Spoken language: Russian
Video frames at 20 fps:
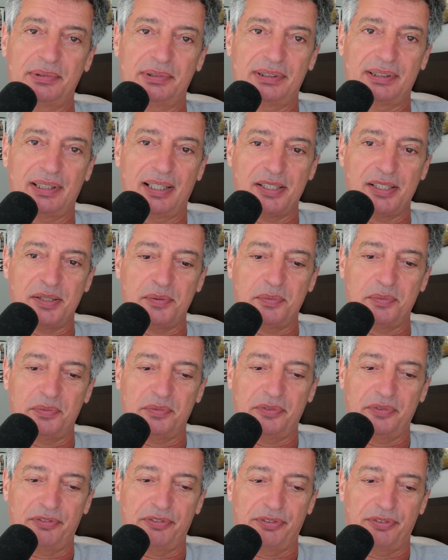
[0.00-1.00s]
скажем,
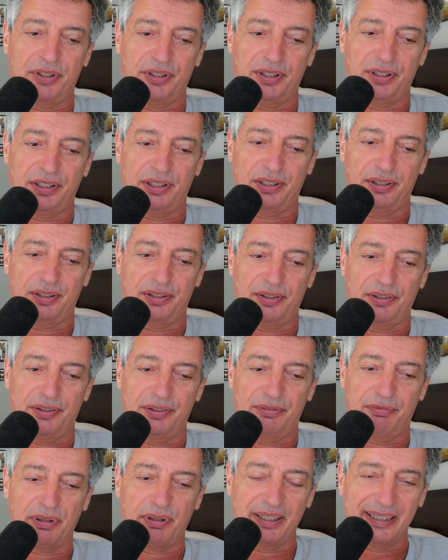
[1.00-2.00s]
в,
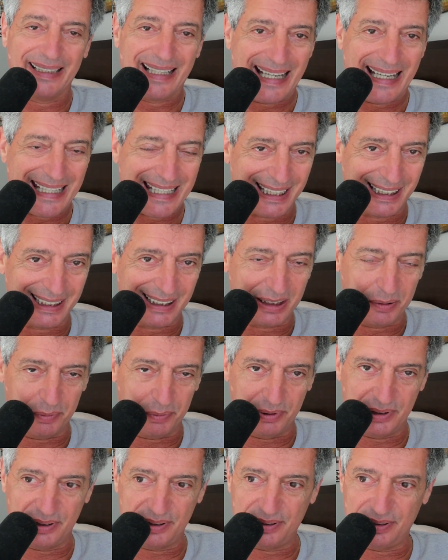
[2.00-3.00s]
в Болгарии где-то
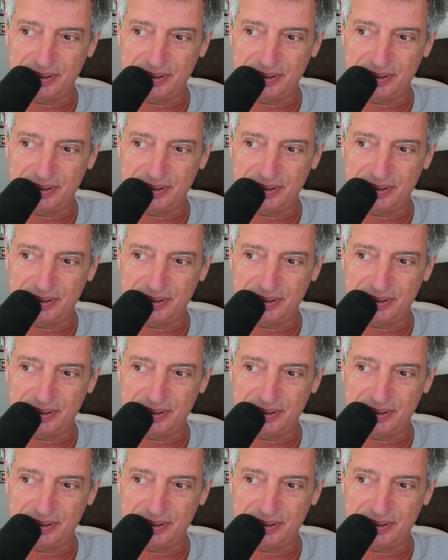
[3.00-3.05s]
был